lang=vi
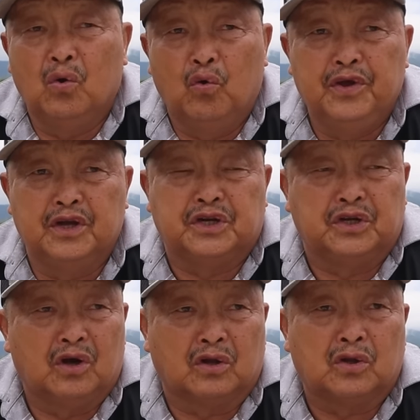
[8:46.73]
cú như
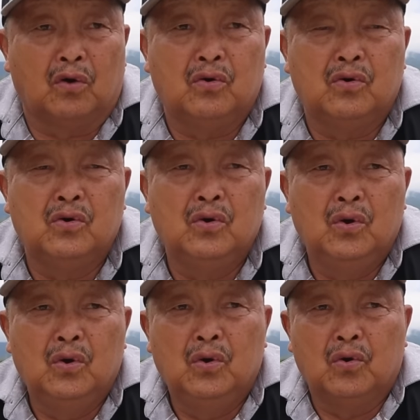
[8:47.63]
chừng cho tàu
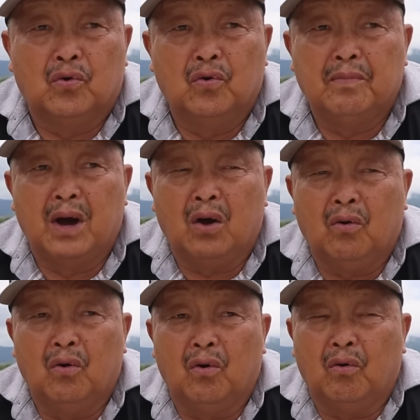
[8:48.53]
cú mà
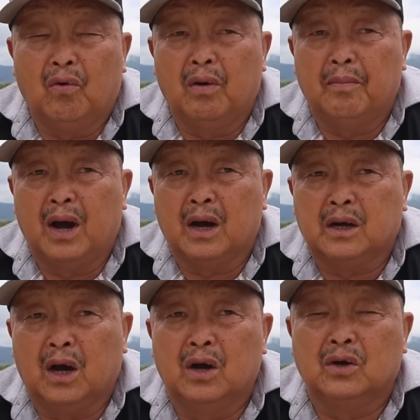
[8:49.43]
cô cô mà
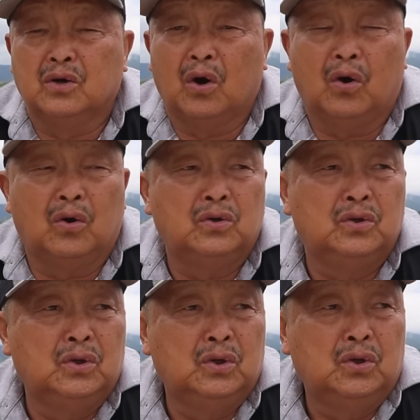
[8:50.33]
khẩn cô
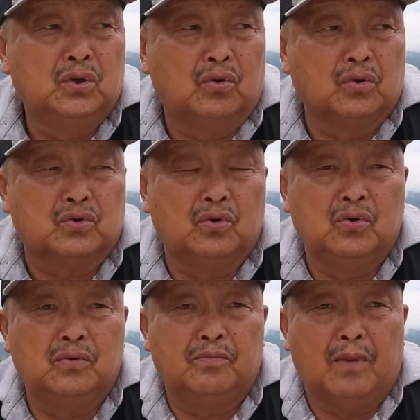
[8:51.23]
cú
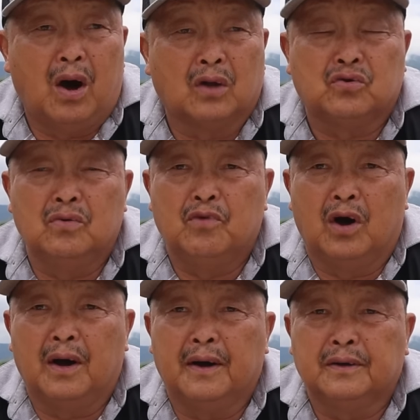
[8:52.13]
tu áo tu
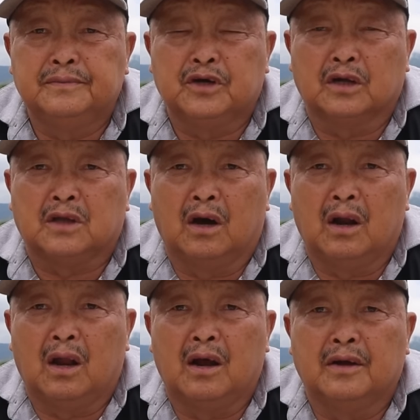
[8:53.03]
mua cái tàu
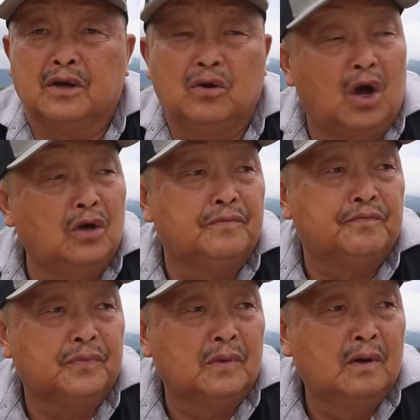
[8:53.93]
là lơ chị ơi
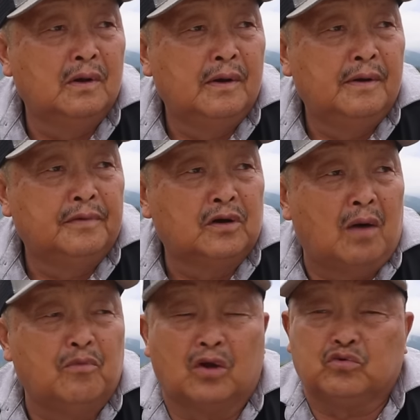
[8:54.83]

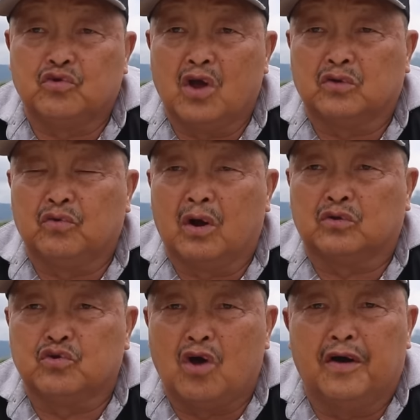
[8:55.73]
có một đầu tu nhéo tu đầu
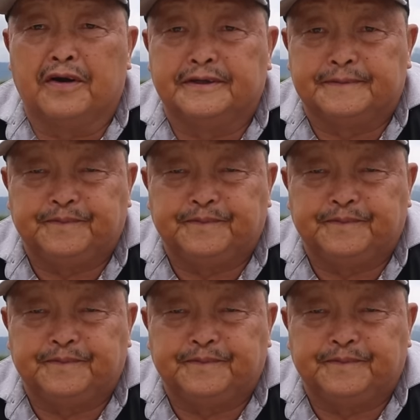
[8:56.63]
tu nhỏ nè